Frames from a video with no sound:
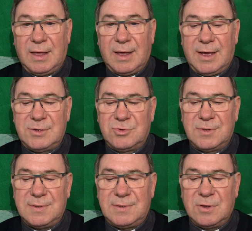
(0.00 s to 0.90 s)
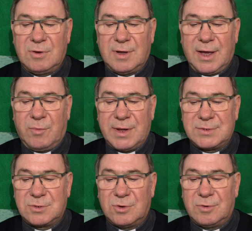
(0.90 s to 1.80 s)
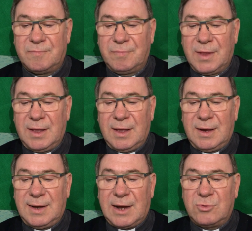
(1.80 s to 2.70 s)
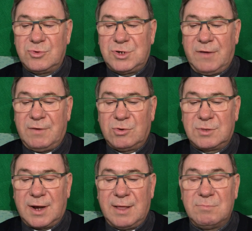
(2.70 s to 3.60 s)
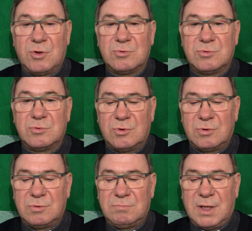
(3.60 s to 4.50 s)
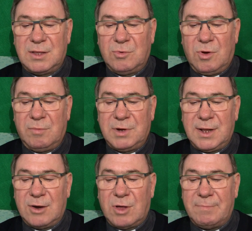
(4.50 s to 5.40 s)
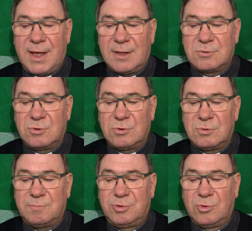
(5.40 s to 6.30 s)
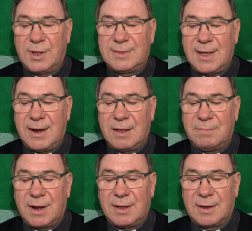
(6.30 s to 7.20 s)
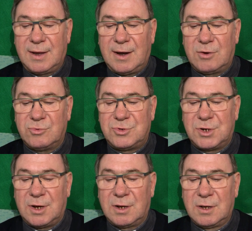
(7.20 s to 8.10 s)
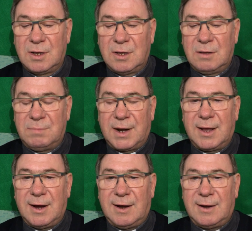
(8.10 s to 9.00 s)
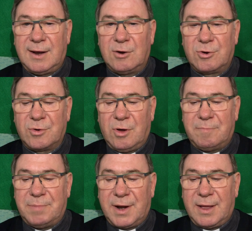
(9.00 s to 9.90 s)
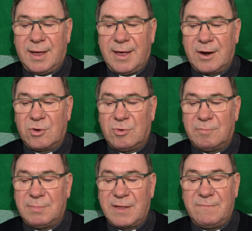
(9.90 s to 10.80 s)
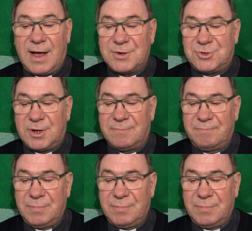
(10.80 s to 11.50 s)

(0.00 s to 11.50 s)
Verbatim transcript: E il giudizio è questo. La luce è venuta nel mondo, ma gli uomini hanno amato più le tenebre che la luce, perché le loro opere erano malvagie.